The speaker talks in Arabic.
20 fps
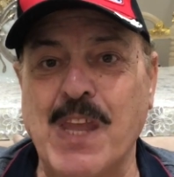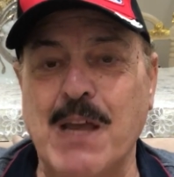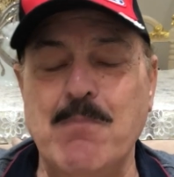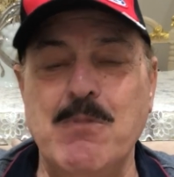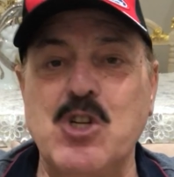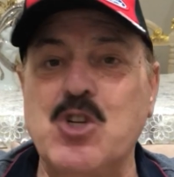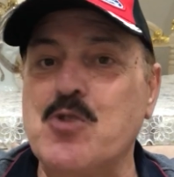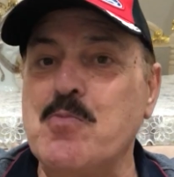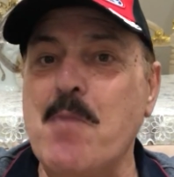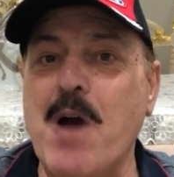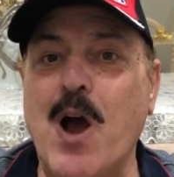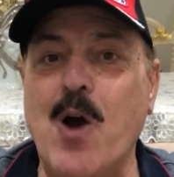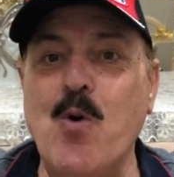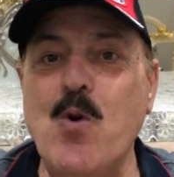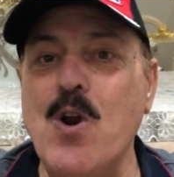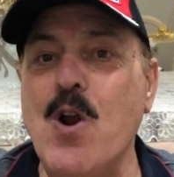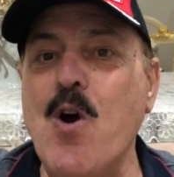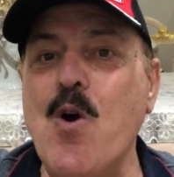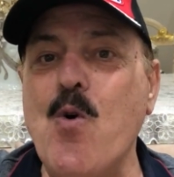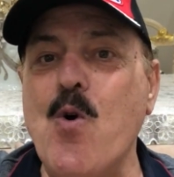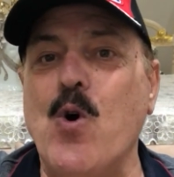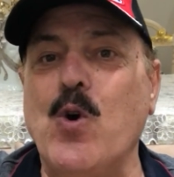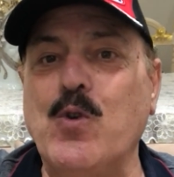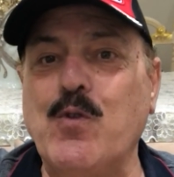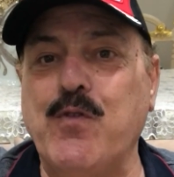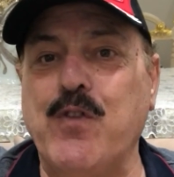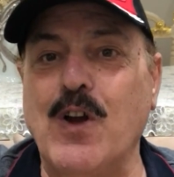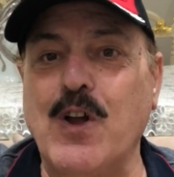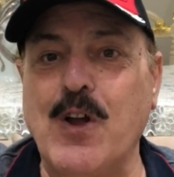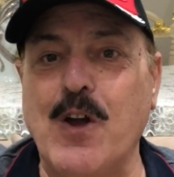مش معقول اوعوا
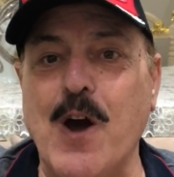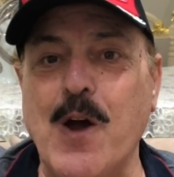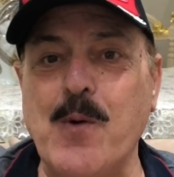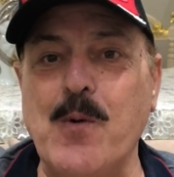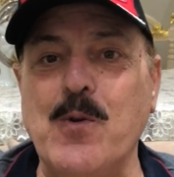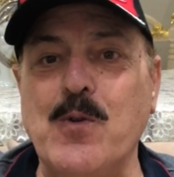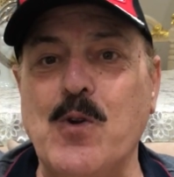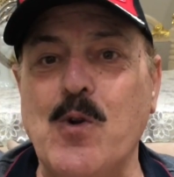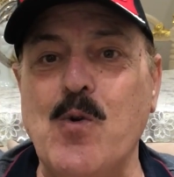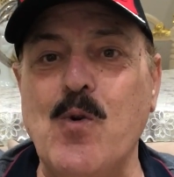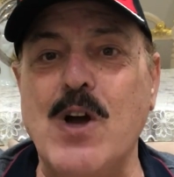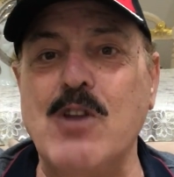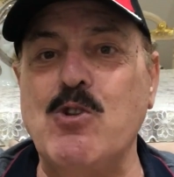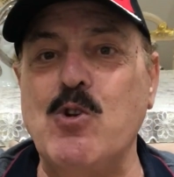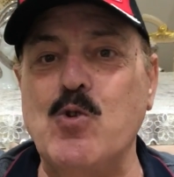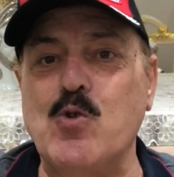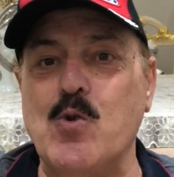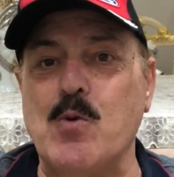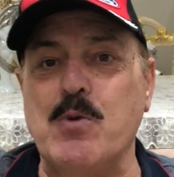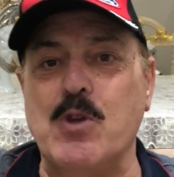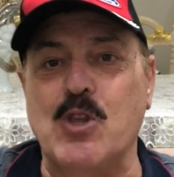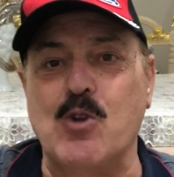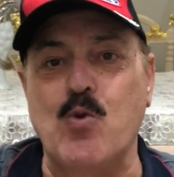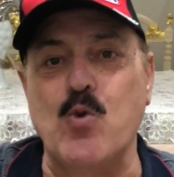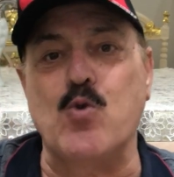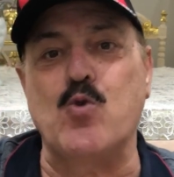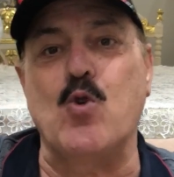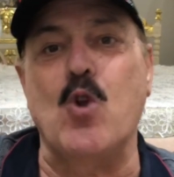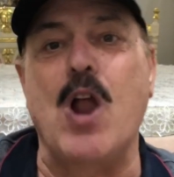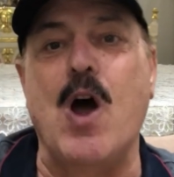تفكروا دلوقتي انتوا
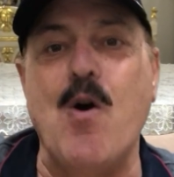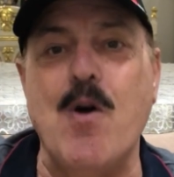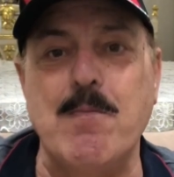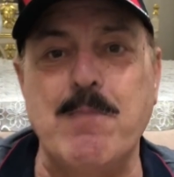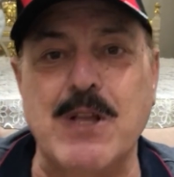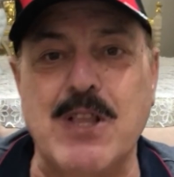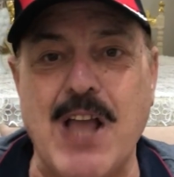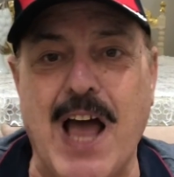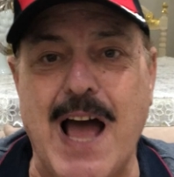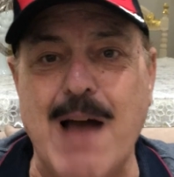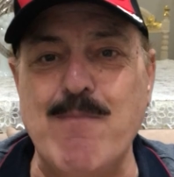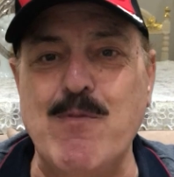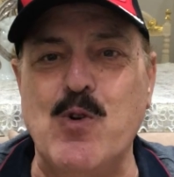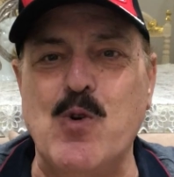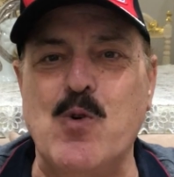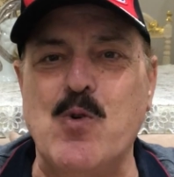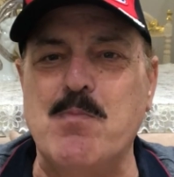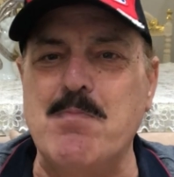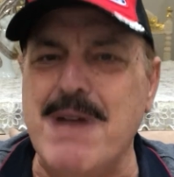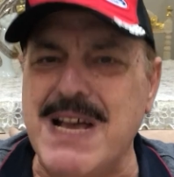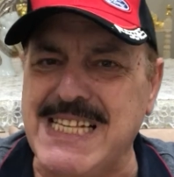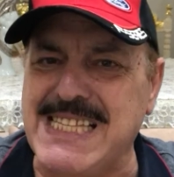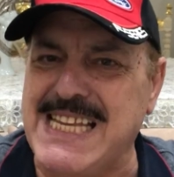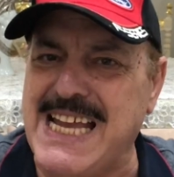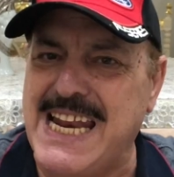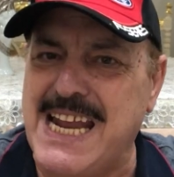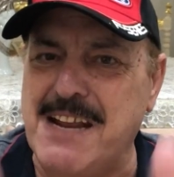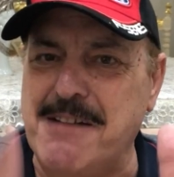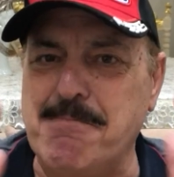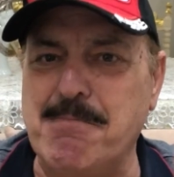كنتوا الاول بتعاملوا
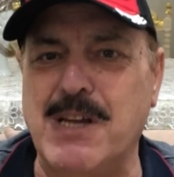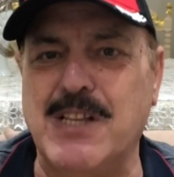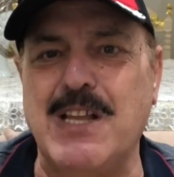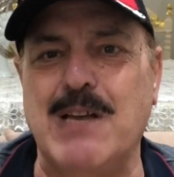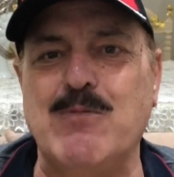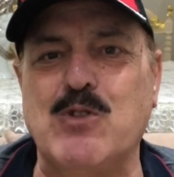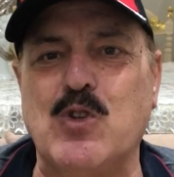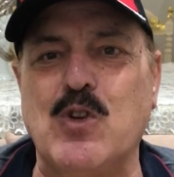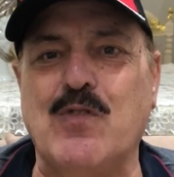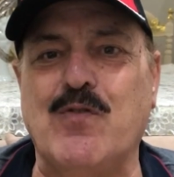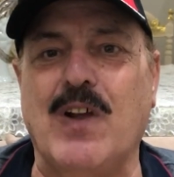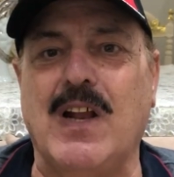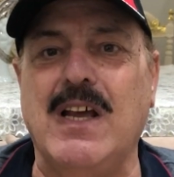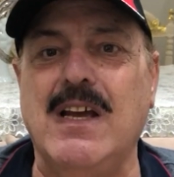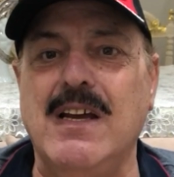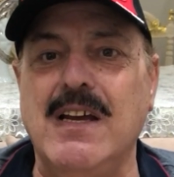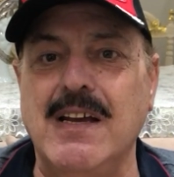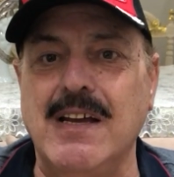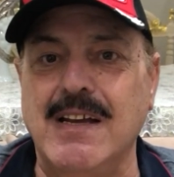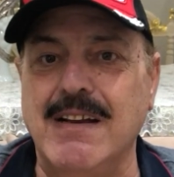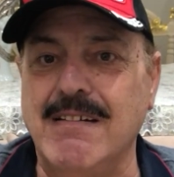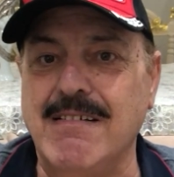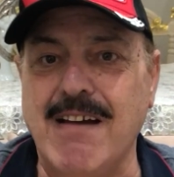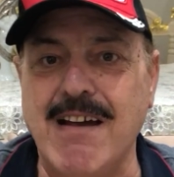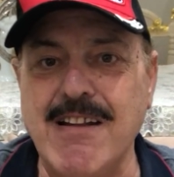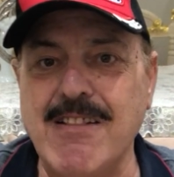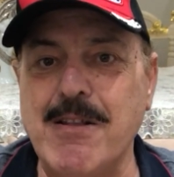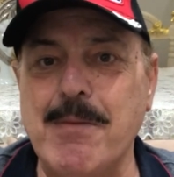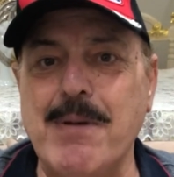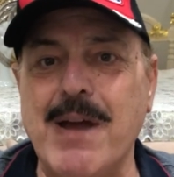مثلا ما دام صدفه
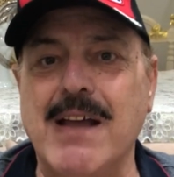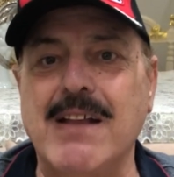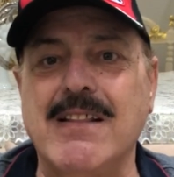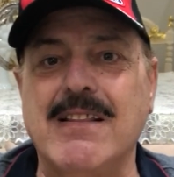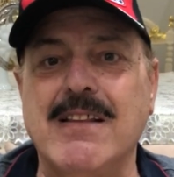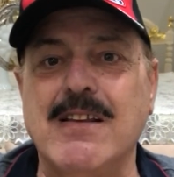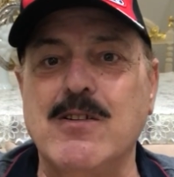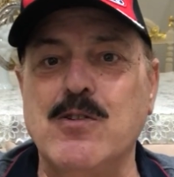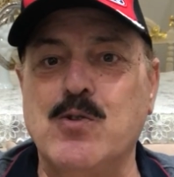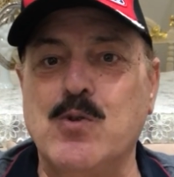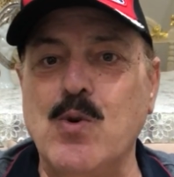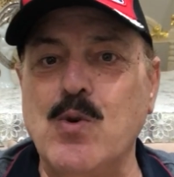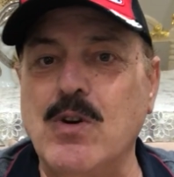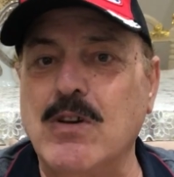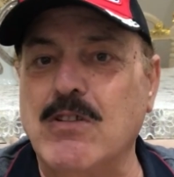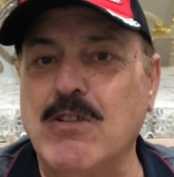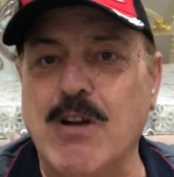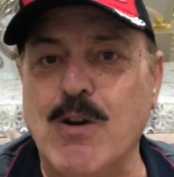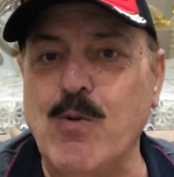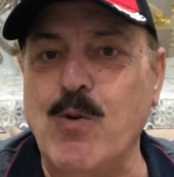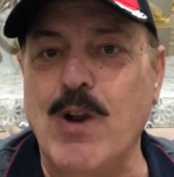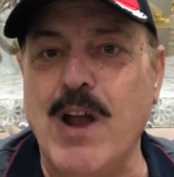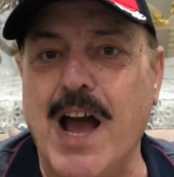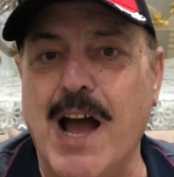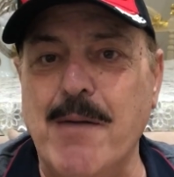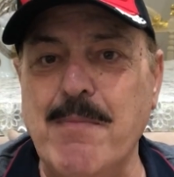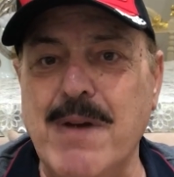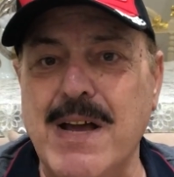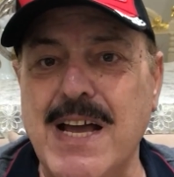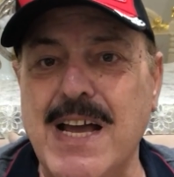النهارده بقت زوجة رجل
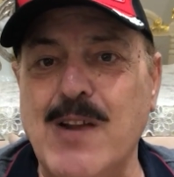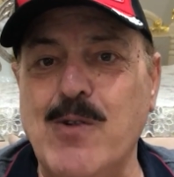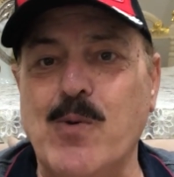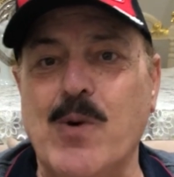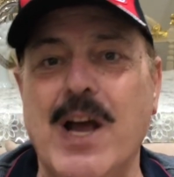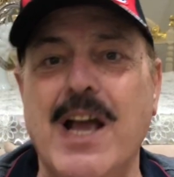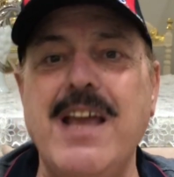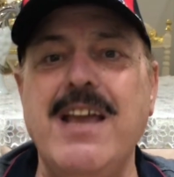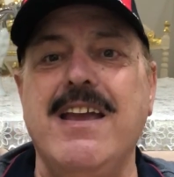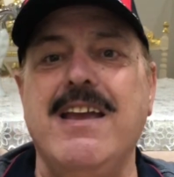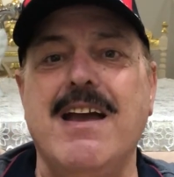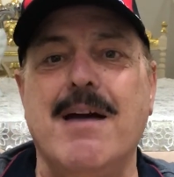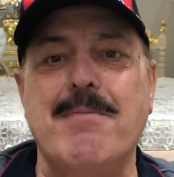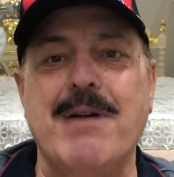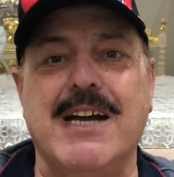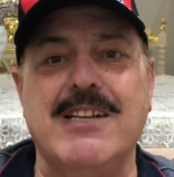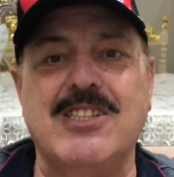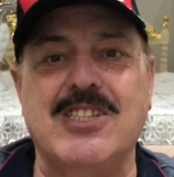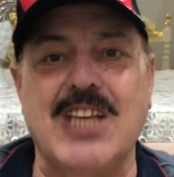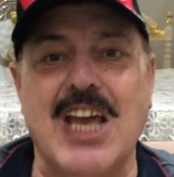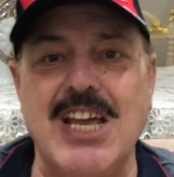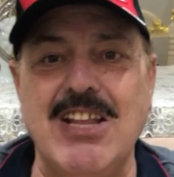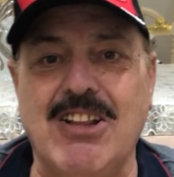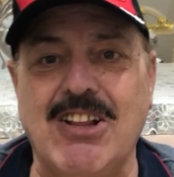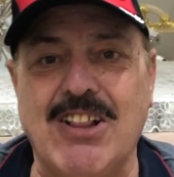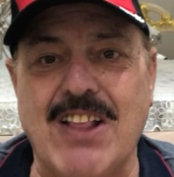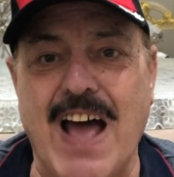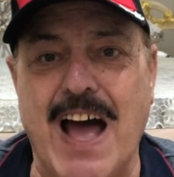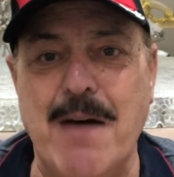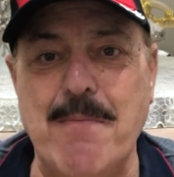أعمال وهي بقت
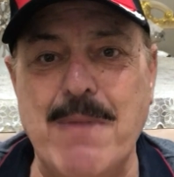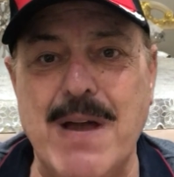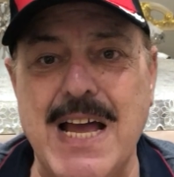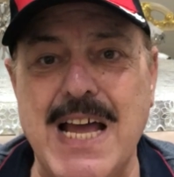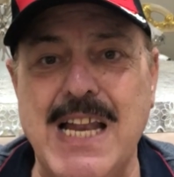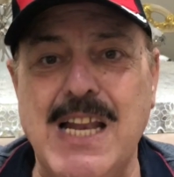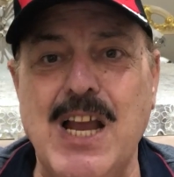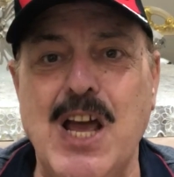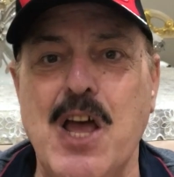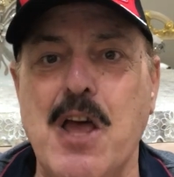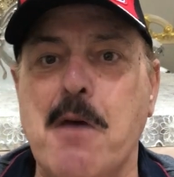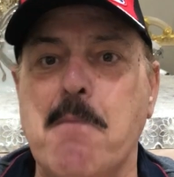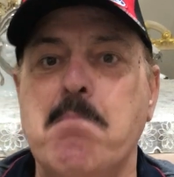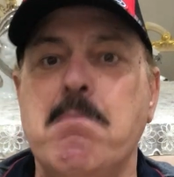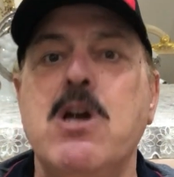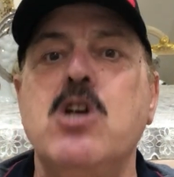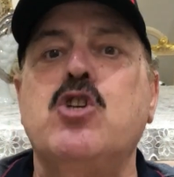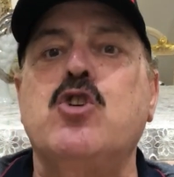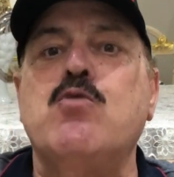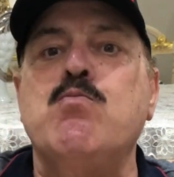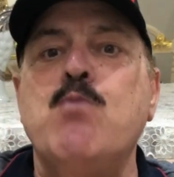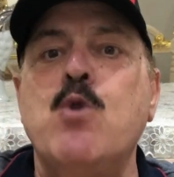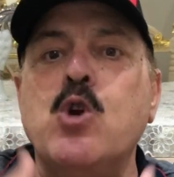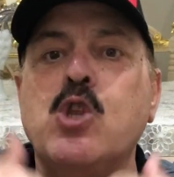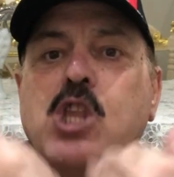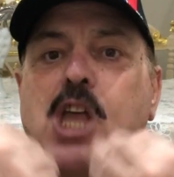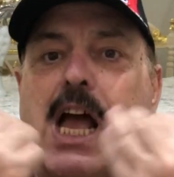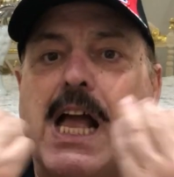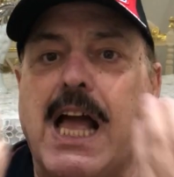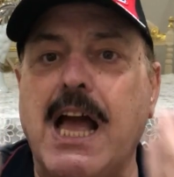سيدة أعمال مش
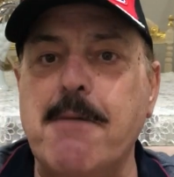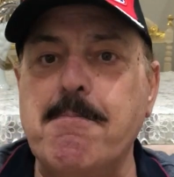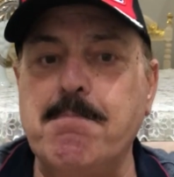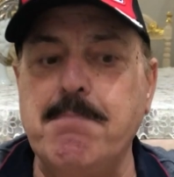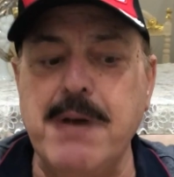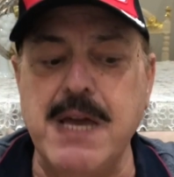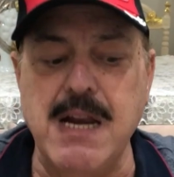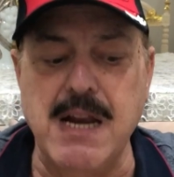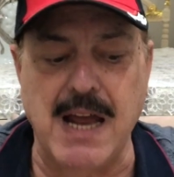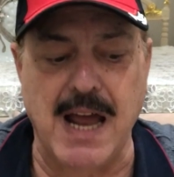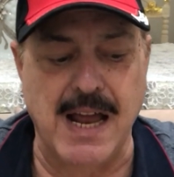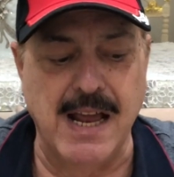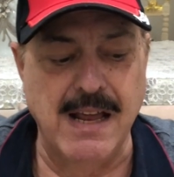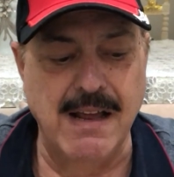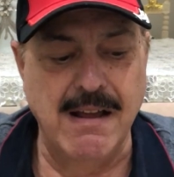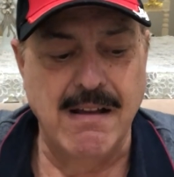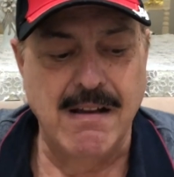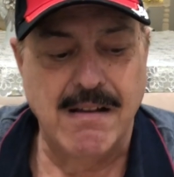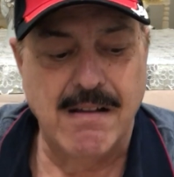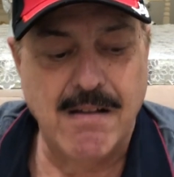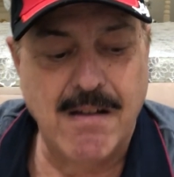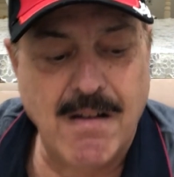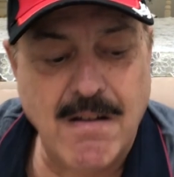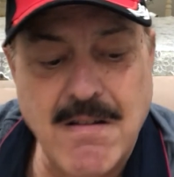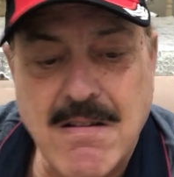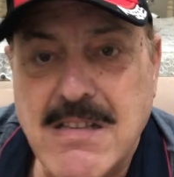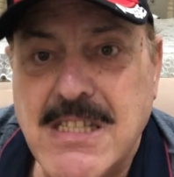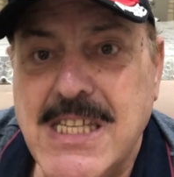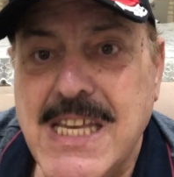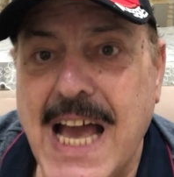متكبرة
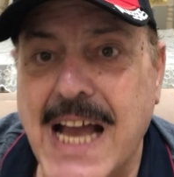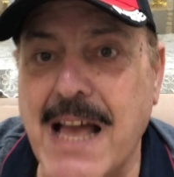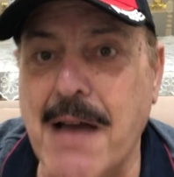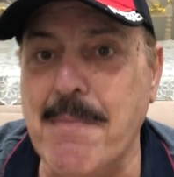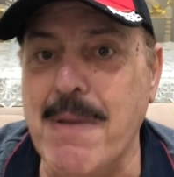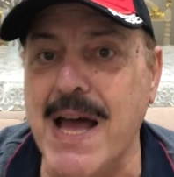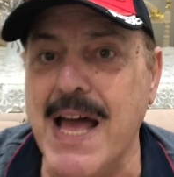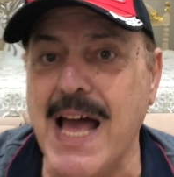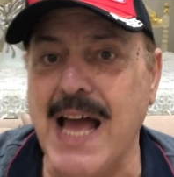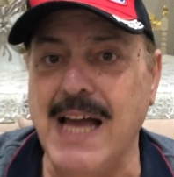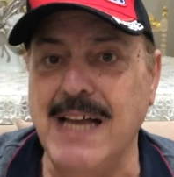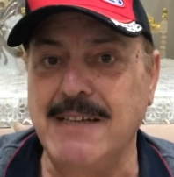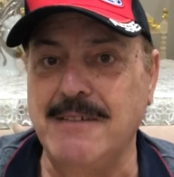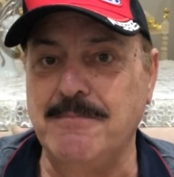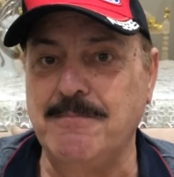خلاص يا جماعة